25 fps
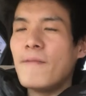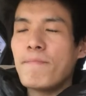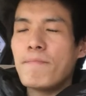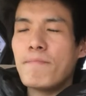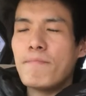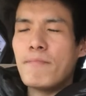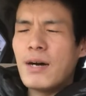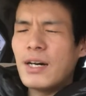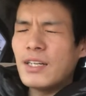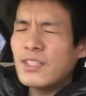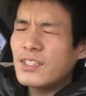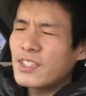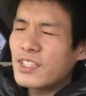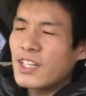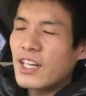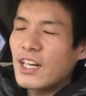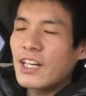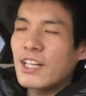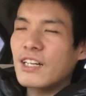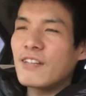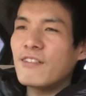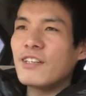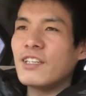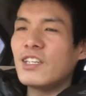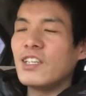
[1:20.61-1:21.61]
まず香
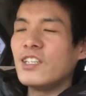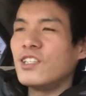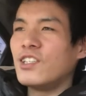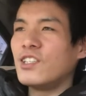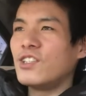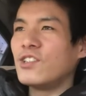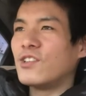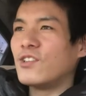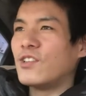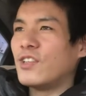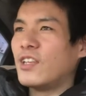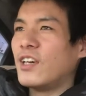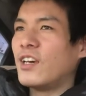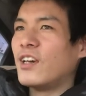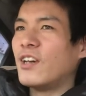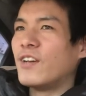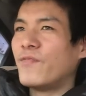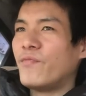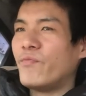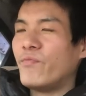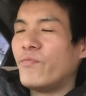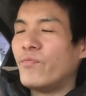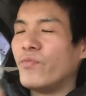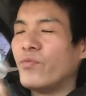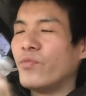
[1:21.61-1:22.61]
川県ですよね。
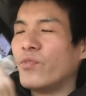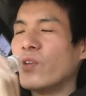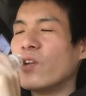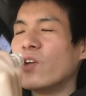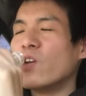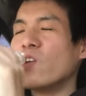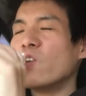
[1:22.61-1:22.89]
うん